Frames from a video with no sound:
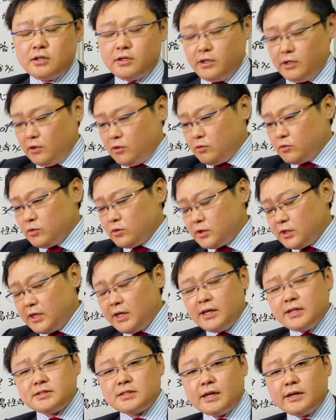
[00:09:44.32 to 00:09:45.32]
この
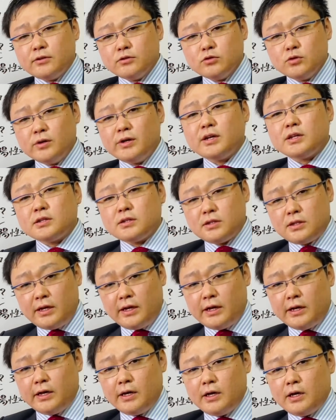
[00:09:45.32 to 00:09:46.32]
経済をどうやっ
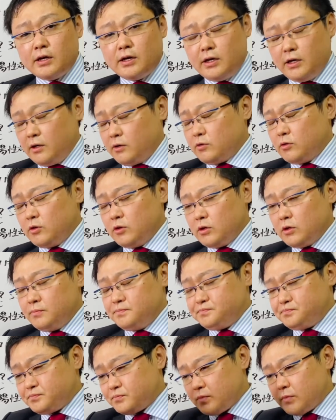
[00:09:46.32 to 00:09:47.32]
てこ
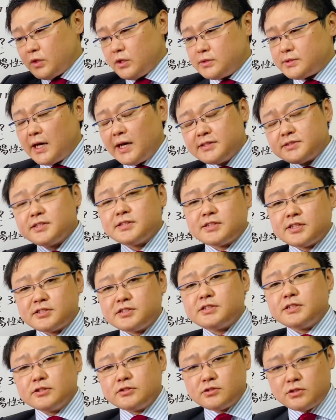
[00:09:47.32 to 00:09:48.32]
う再生さ
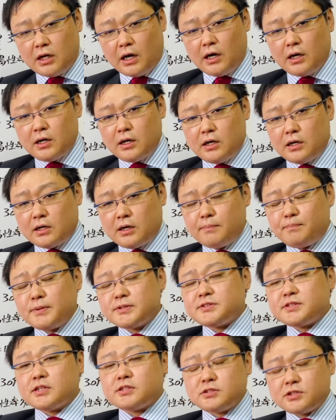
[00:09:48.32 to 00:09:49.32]
せていくか活
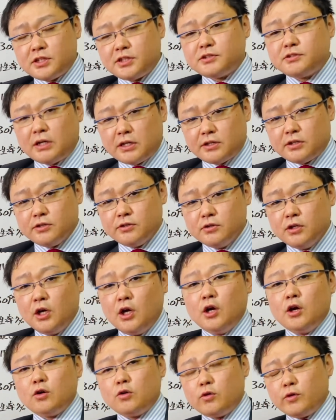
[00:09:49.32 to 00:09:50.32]
発させていくかっていう
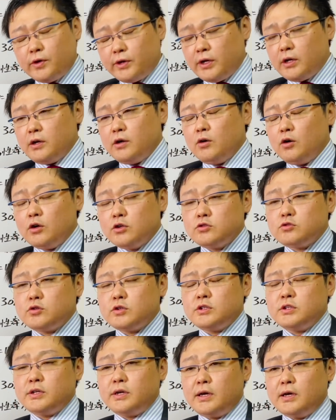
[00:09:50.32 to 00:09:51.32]
これはね本当
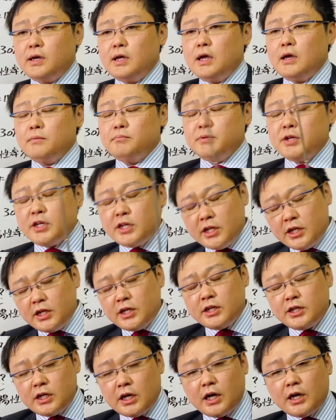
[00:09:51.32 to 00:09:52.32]
にね右
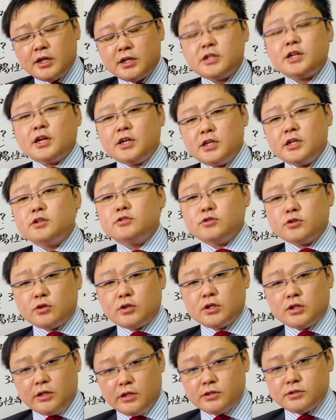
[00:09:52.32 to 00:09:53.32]
に行きながら左に行くよう
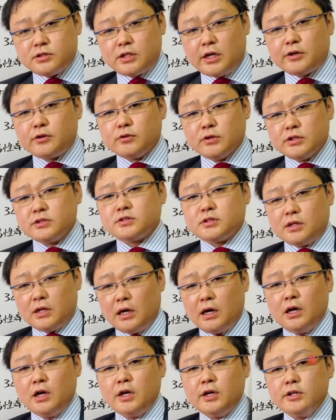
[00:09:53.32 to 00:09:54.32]
なね作業ですか
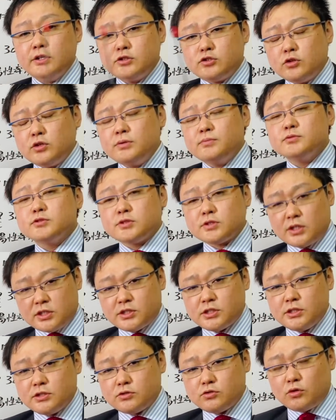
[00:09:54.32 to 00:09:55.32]
ら非常に難
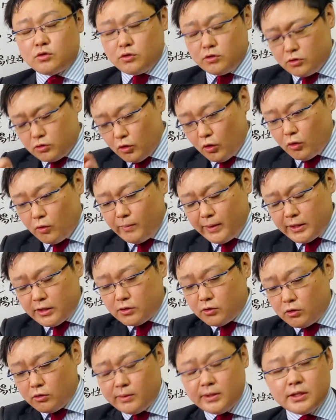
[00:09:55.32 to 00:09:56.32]
しいそのどこまで
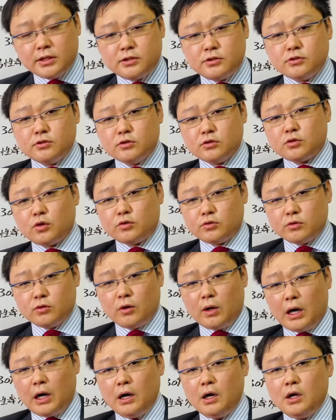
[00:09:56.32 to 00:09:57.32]
どこまでっていうのを取るの
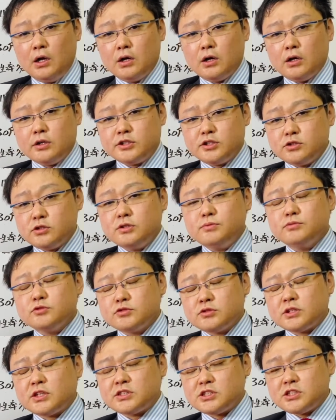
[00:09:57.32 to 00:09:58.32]
は非常に
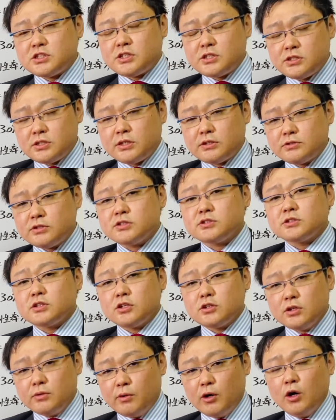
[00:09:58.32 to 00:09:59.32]
難しい選択ですけ
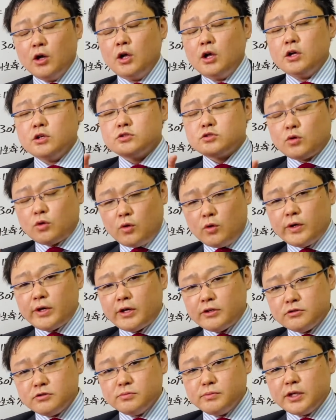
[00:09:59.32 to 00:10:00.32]
れどもそこを
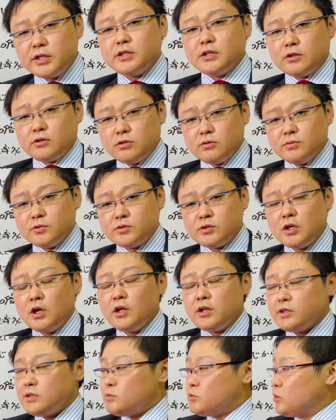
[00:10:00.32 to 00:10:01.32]
やるべきだと思います
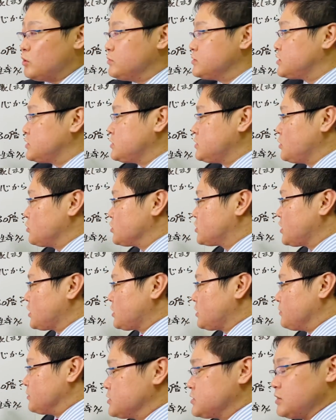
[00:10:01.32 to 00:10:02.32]
でも尾身先生おっ
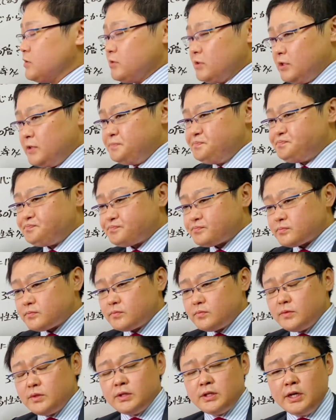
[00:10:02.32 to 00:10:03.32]
しゃってまよね
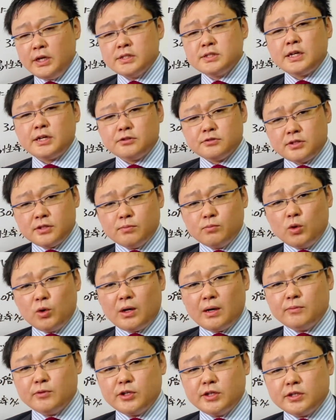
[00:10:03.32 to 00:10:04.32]
経済の専門
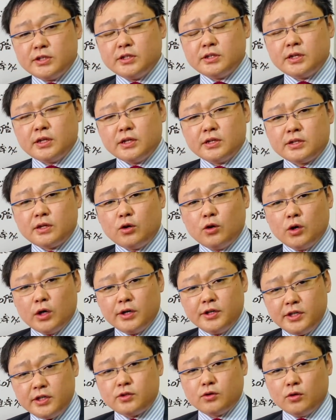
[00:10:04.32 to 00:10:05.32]
家も入れていただいた方
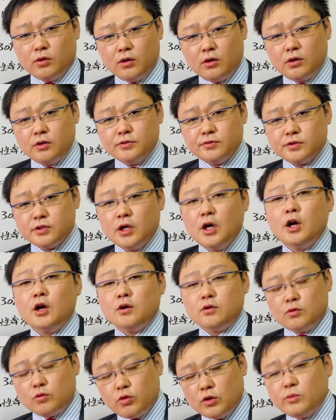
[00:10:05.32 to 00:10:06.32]
がいいというふうに
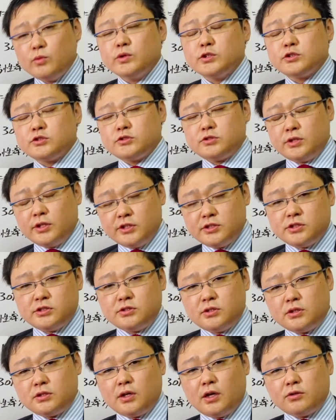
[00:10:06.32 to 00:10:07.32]
これも私誠
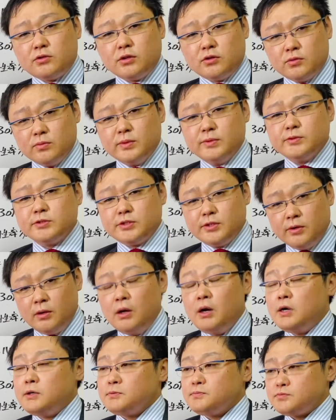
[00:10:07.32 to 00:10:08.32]
実な態度だと思いましたよ
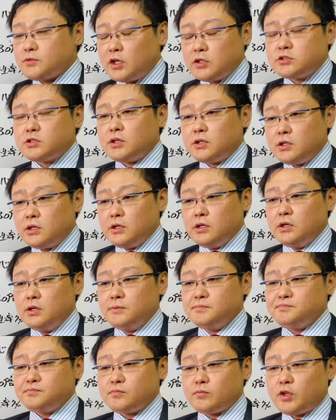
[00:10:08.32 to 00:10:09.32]
確かに
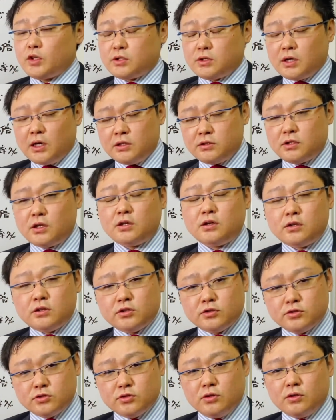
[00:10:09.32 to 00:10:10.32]
だって簡単なん
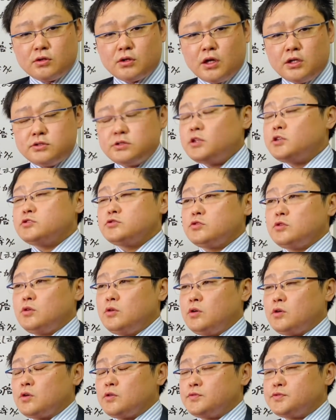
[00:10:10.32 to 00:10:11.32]
ですよ感染症
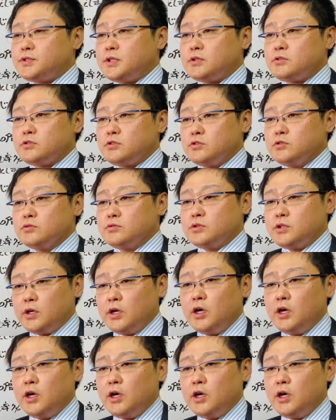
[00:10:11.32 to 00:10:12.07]
を防ぐって言って